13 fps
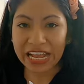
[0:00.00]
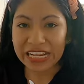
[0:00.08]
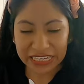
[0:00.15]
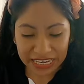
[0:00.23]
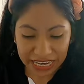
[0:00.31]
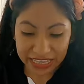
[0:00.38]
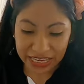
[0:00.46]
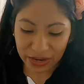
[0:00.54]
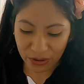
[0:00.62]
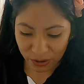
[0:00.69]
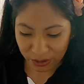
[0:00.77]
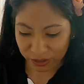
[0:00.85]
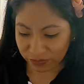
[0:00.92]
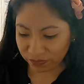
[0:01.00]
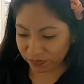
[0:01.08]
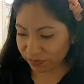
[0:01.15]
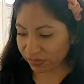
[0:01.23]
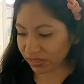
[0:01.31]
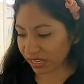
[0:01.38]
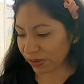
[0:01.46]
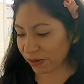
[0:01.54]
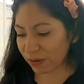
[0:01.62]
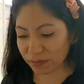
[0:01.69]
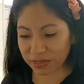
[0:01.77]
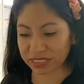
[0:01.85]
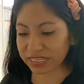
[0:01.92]
el día de hoy quiero
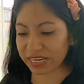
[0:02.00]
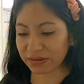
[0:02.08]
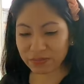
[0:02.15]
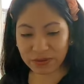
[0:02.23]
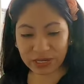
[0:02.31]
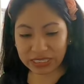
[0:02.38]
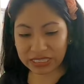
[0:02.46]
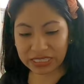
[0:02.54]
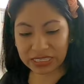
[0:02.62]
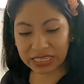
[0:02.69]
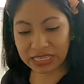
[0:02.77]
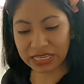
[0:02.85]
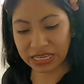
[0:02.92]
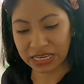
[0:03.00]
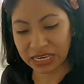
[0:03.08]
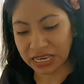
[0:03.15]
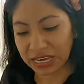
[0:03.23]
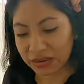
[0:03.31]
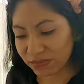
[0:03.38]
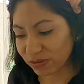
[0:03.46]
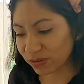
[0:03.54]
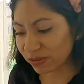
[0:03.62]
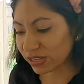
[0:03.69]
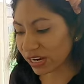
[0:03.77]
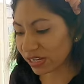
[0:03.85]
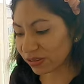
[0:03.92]
empezar pues
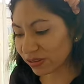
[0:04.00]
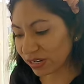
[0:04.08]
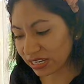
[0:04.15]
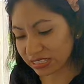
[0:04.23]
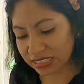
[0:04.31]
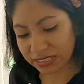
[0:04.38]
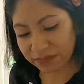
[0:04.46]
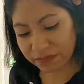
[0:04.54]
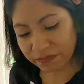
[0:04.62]
mostrándoles